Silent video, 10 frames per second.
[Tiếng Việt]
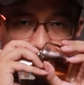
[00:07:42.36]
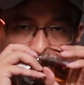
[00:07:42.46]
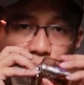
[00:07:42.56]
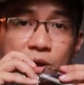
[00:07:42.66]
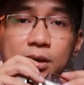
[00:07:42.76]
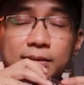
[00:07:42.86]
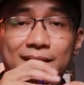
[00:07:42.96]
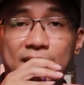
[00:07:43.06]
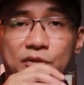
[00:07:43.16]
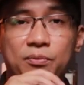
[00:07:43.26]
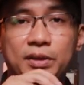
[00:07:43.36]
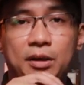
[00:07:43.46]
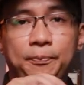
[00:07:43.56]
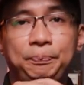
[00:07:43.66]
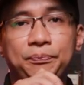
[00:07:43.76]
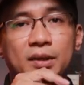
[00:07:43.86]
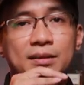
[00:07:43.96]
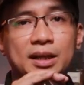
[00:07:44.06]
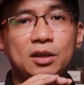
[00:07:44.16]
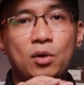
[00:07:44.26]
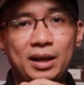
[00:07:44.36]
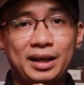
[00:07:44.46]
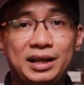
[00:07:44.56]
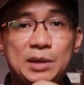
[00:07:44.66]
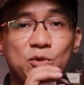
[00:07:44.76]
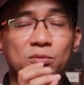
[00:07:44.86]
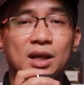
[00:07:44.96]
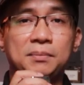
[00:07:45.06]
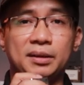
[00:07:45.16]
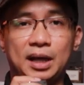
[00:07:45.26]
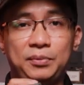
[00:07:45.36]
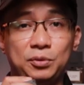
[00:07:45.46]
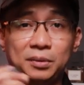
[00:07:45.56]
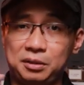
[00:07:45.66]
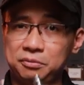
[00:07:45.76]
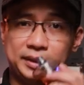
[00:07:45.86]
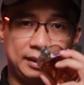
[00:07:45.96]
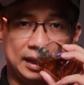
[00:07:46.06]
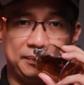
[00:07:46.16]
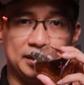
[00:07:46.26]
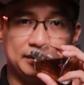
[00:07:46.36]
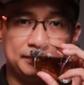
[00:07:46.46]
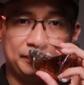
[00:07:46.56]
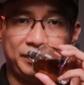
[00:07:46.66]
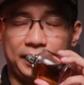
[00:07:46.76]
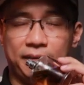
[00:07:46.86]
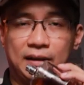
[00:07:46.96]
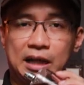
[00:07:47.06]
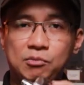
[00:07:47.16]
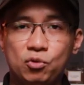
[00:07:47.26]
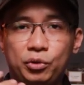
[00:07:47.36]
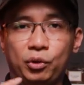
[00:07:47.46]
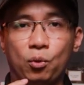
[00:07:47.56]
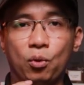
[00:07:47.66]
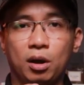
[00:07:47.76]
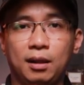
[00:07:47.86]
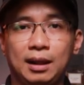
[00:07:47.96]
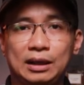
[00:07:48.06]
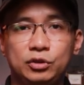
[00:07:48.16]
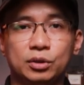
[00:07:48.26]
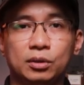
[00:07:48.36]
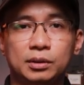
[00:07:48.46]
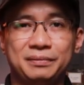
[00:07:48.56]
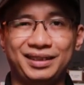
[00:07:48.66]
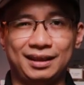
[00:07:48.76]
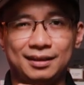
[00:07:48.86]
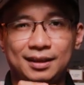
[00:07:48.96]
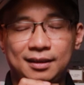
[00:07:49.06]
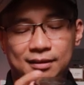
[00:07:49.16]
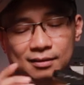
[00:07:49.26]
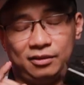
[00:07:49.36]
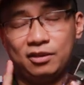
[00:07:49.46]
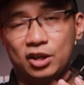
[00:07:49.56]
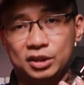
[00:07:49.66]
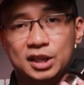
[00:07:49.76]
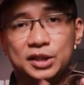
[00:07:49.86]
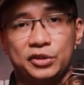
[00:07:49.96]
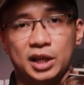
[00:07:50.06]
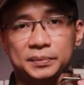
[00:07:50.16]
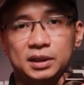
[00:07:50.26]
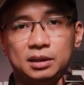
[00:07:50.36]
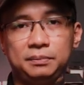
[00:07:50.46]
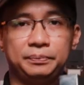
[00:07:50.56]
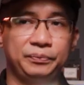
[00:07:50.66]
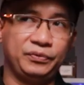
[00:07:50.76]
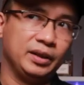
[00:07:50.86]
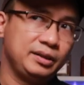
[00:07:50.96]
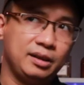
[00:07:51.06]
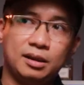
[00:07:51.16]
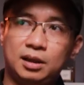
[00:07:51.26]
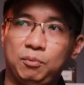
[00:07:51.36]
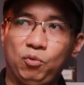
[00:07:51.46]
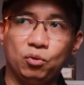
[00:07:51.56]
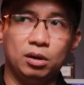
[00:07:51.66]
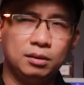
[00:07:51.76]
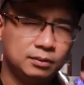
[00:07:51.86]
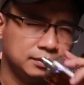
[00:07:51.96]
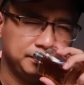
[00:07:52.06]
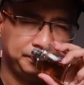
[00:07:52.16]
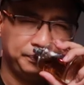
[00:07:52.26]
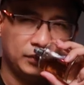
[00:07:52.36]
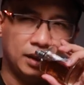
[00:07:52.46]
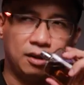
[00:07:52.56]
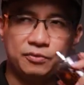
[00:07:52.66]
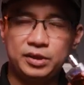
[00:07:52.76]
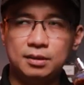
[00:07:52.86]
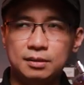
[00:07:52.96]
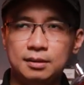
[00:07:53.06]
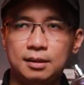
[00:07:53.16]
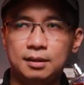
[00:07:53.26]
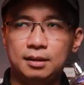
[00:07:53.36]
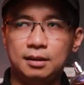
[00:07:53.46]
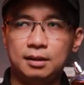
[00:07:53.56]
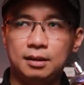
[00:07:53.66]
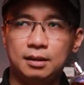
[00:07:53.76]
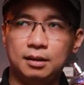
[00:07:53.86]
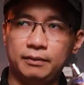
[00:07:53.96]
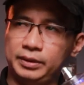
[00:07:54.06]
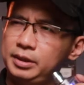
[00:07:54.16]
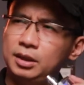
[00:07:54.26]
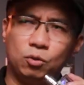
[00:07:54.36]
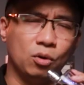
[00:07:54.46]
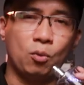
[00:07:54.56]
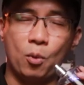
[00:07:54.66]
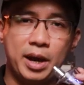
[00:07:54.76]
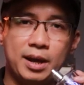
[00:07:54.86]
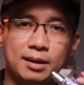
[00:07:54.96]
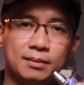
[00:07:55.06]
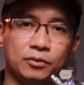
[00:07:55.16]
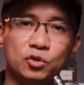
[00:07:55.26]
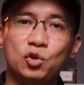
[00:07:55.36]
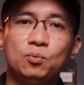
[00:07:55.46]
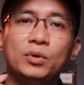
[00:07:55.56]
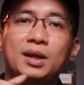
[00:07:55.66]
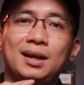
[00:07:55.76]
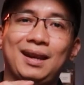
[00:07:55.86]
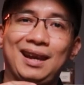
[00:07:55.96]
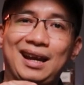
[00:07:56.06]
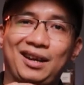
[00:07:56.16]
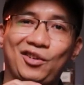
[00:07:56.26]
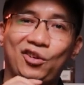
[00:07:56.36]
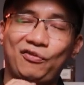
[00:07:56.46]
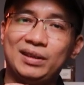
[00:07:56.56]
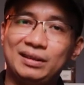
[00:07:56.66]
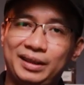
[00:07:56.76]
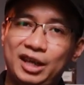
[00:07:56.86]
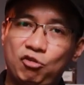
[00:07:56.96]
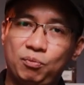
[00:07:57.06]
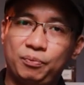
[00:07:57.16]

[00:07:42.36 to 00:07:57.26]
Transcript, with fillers: mùi hương thì là giống nhau. Chai nước hoa này khi mà chúng ta mở nắp thì chúng ta cũng sẽ cảm thấy cái vai mùi của Lanvin de Lhomme, và nó ngọt hơn, nó đậm hơn với sự kết hợp của long diên hương và như là của quế. Nói chung là nó vẫn là theo